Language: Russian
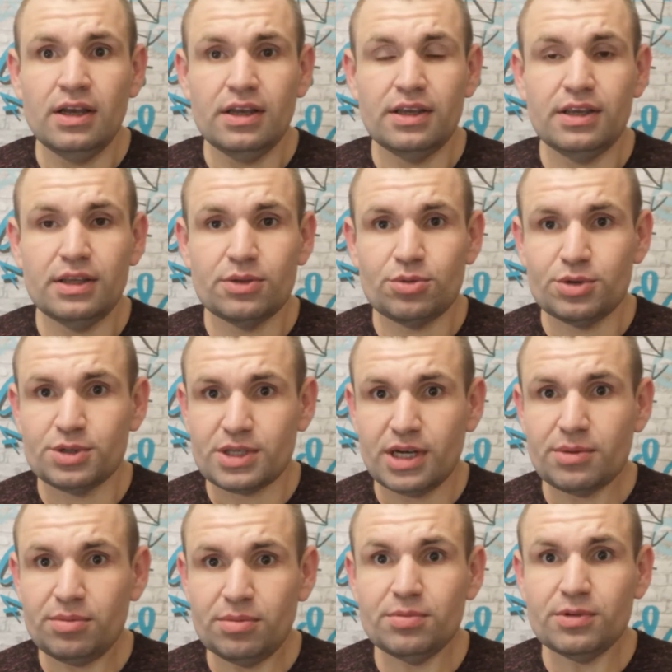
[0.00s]
И то есть как
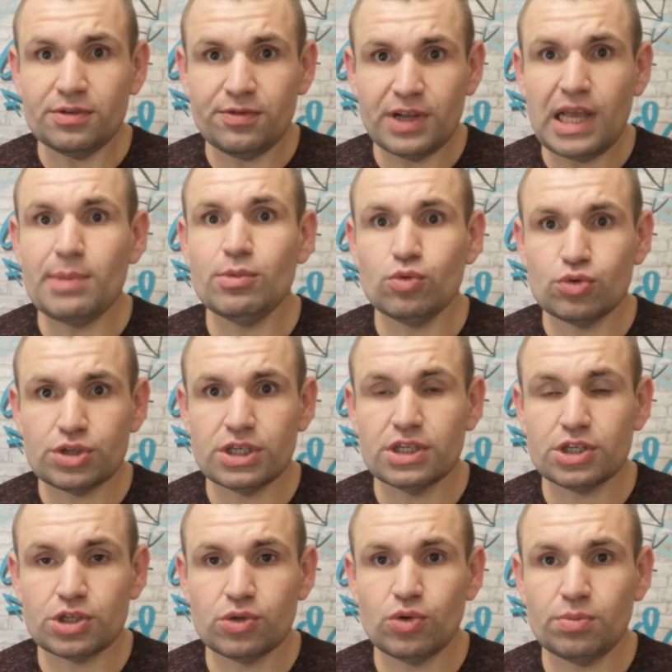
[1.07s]
бы время уже
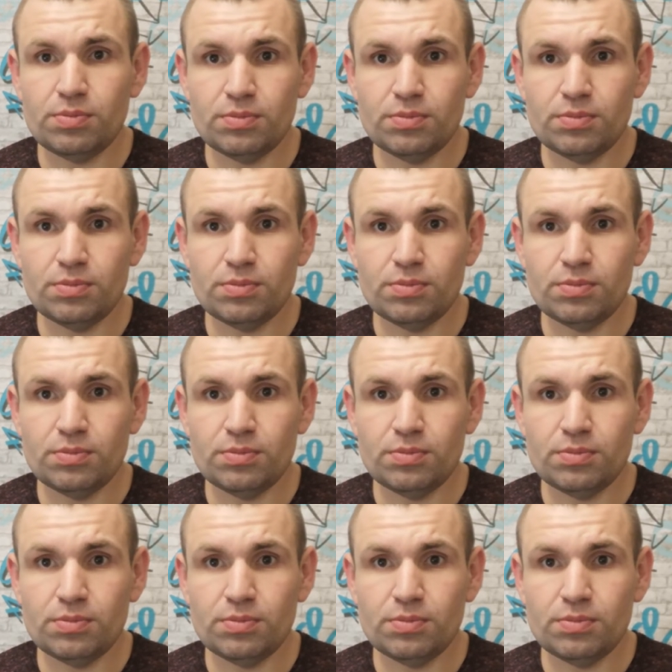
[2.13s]
шло